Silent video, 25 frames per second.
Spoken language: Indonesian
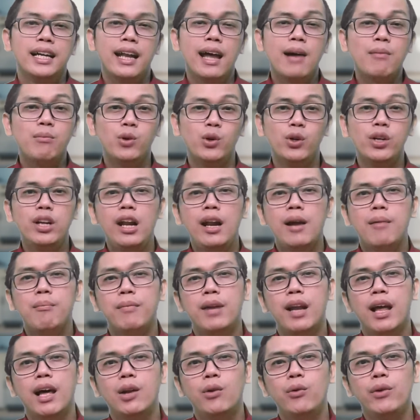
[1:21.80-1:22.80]

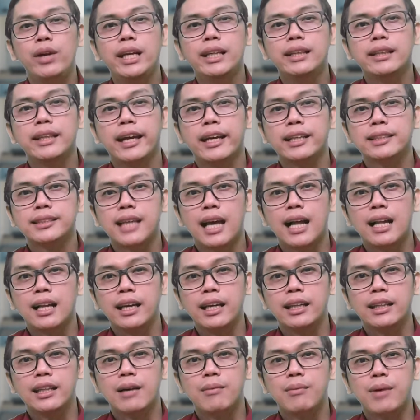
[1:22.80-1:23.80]
Namun, melalui teks
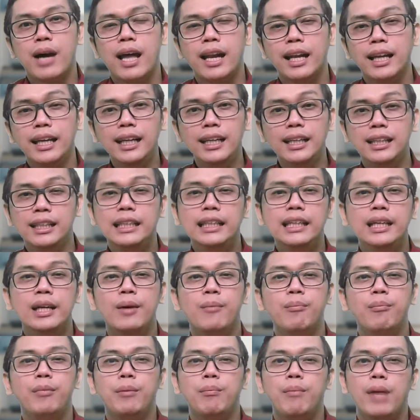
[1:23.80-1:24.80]
Alkitab hari ini,
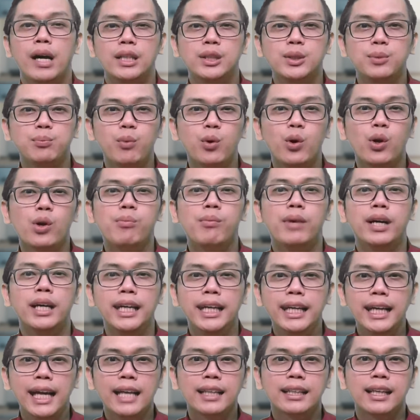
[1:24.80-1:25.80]
pemazmur
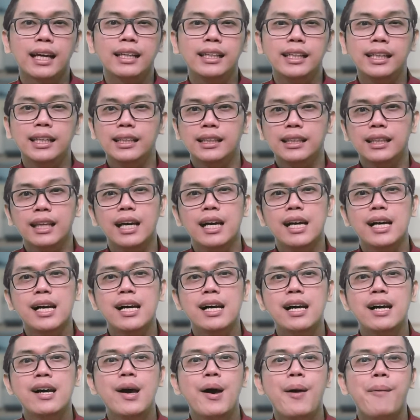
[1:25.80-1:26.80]
mengingatkan
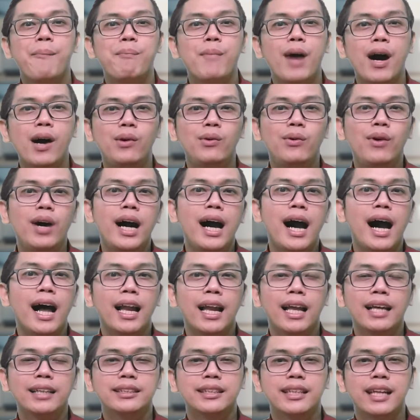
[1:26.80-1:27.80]
kita bahwa
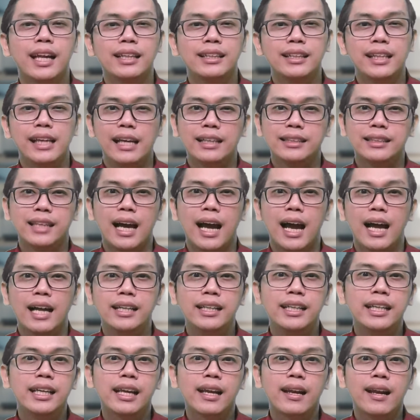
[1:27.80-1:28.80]
Allah senantiasa
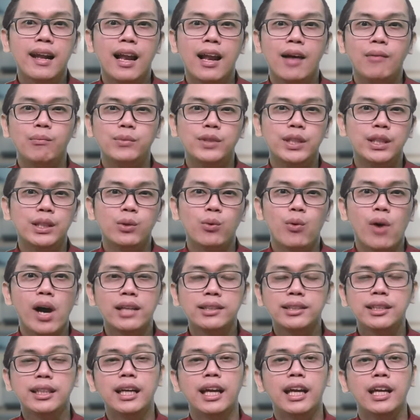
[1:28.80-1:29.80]
hadir dalam
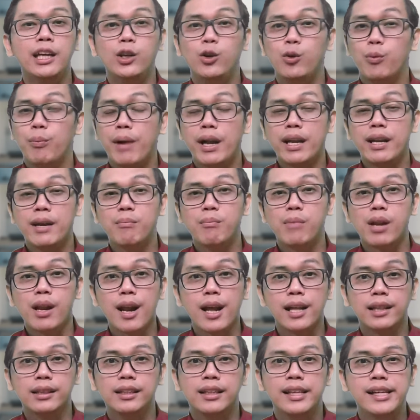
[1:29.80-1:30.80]
situasi kehidupan yang
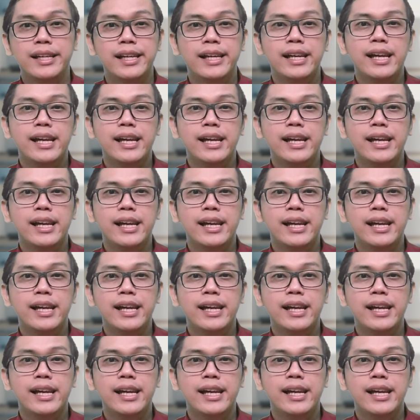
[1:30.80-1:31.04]
berat.